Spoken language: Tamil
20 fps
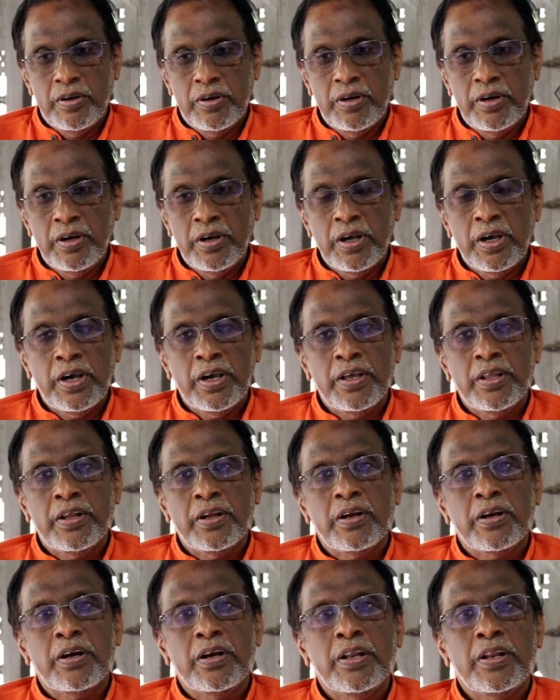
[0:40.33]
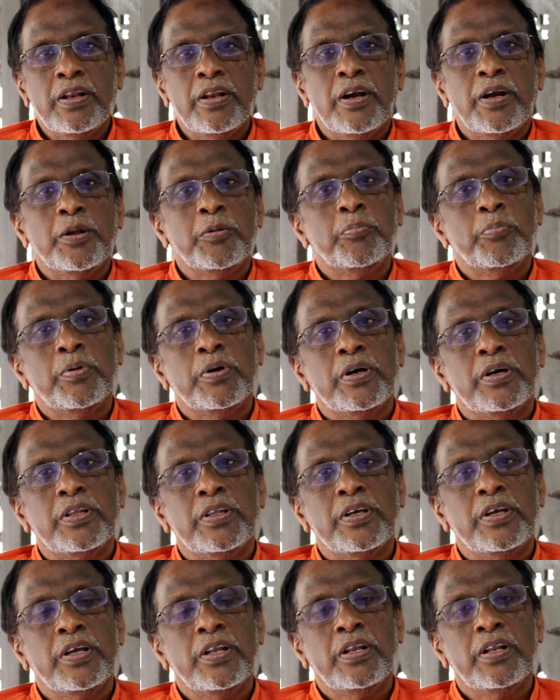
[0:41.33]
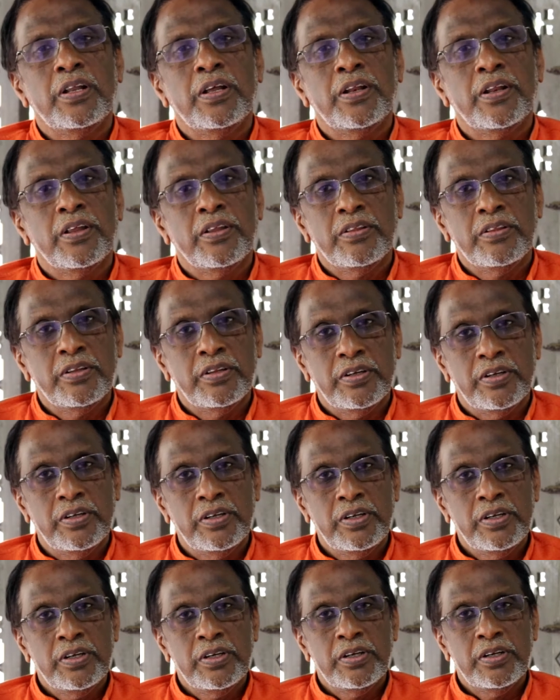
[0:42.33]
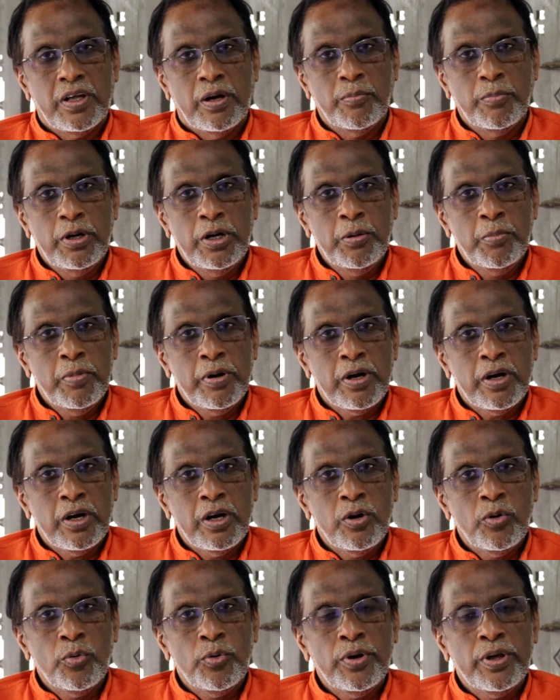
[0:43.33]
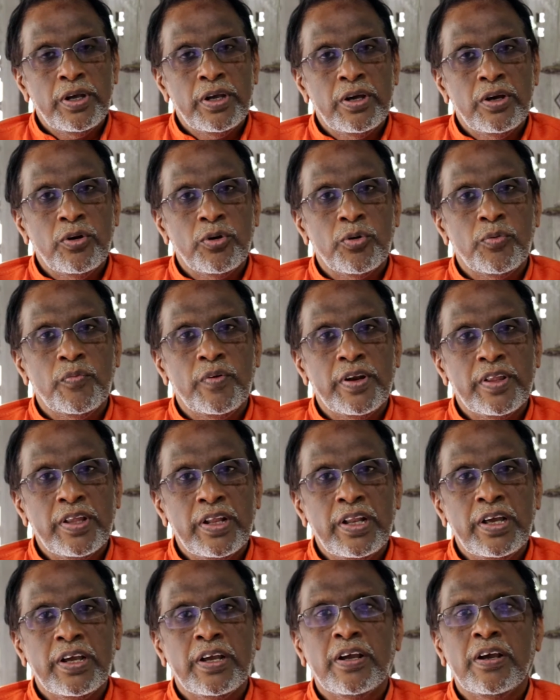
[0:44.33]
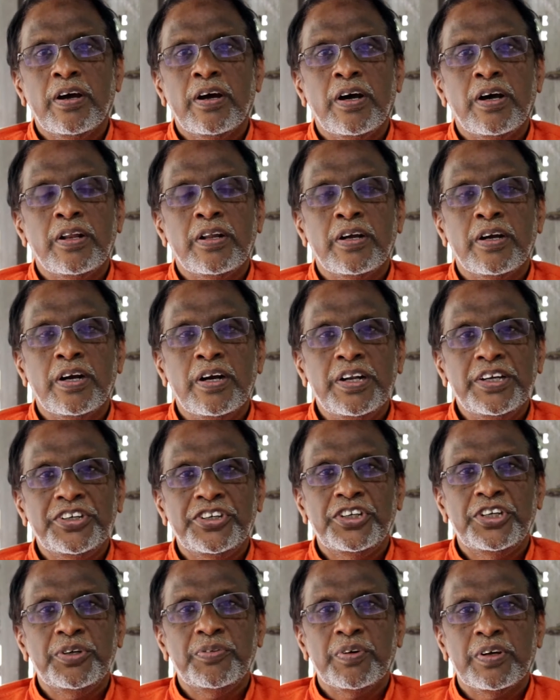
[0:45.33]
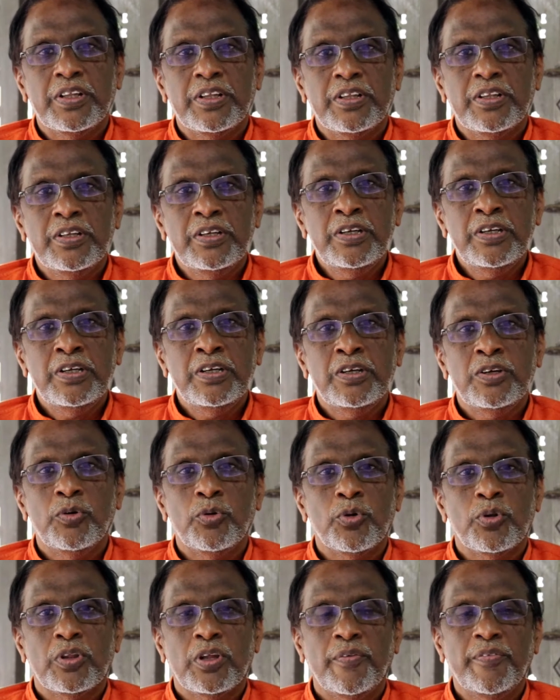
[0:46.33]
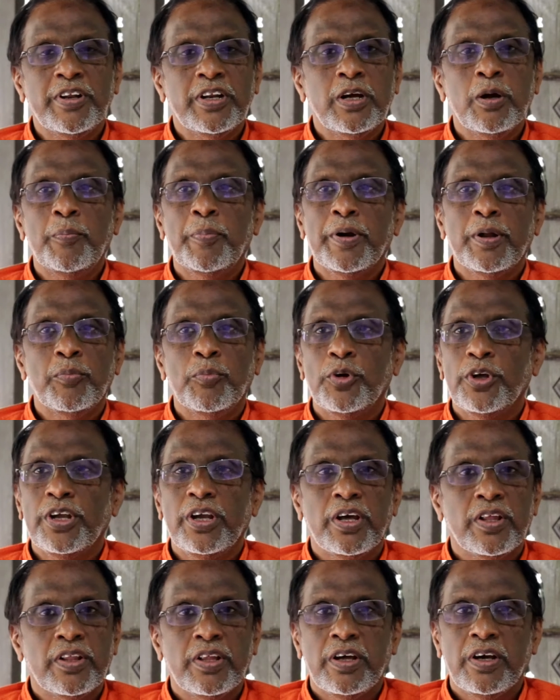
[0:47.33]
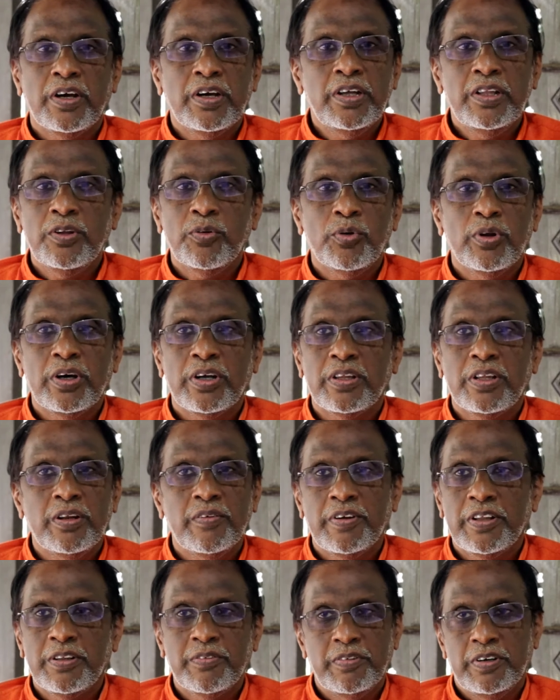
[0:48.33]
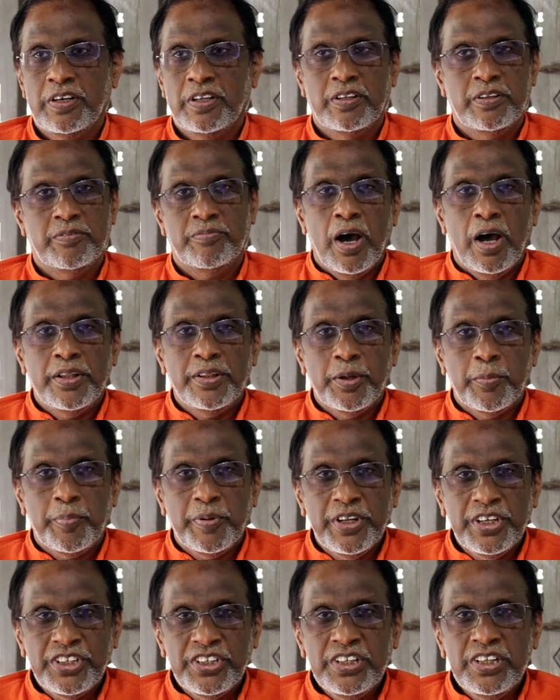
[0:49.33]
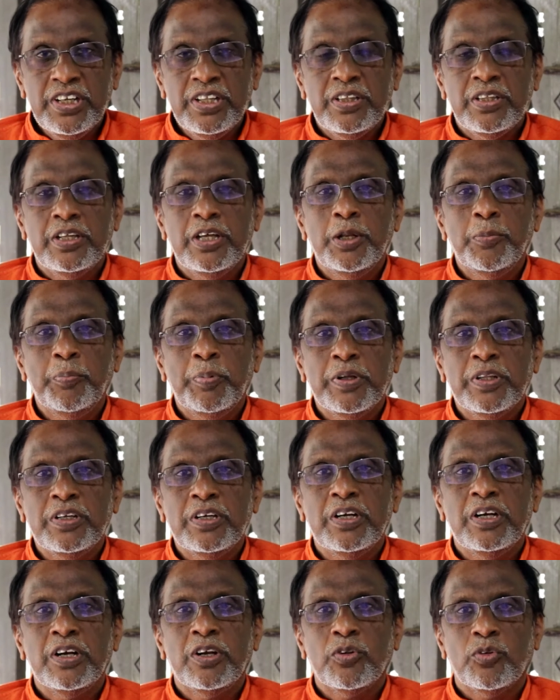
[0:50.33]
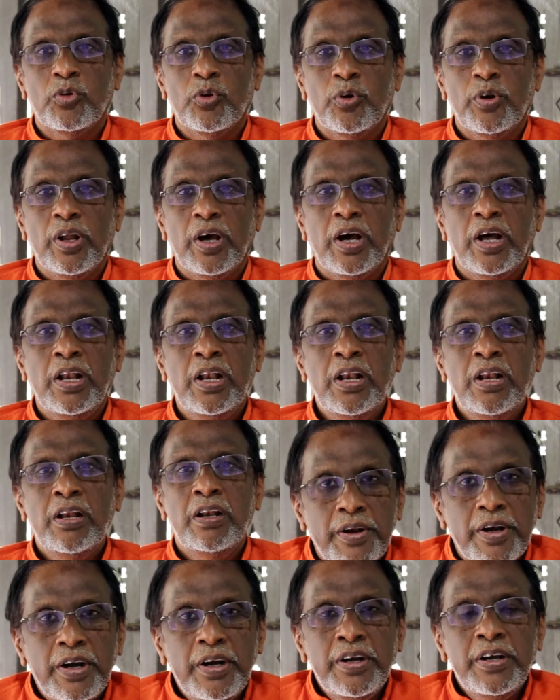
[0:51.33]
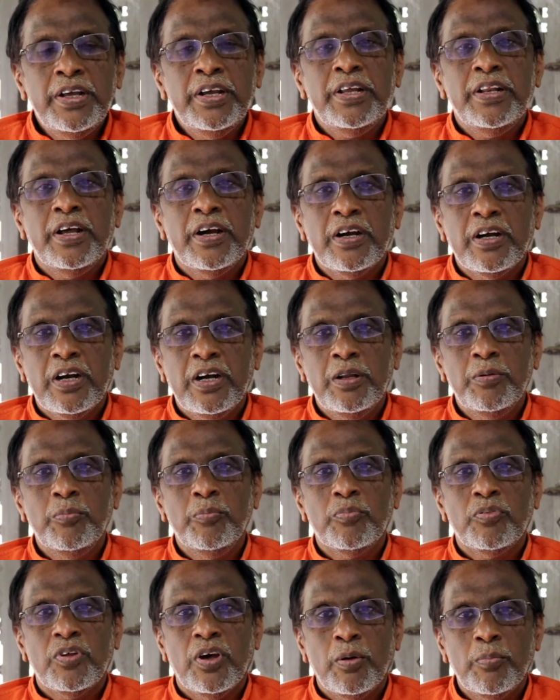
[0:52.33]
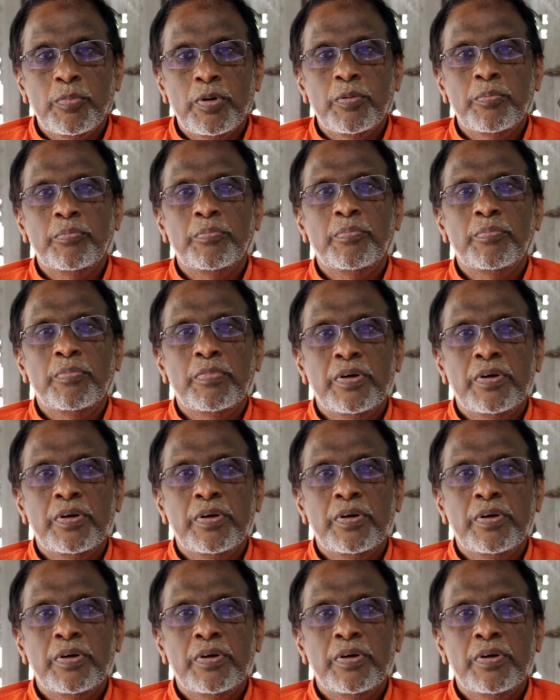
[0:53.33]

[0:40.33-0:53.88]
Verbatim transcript: ரெண்டாயிரங்களின் நடுப்பகுதியில் இருந்து தமிழ் மக்களுடைய ஒரு விடுதலைக்கான எழுச்சி வந்து ஒரு தவிர்க்கப்பட முடியாததாக இந்த உலகத்தில் வந்துவிட்டது அந்த பிரச்சனையை தீர்ப்பது என்று சொன்னால் ரெண்டு இனங்களும் சமம்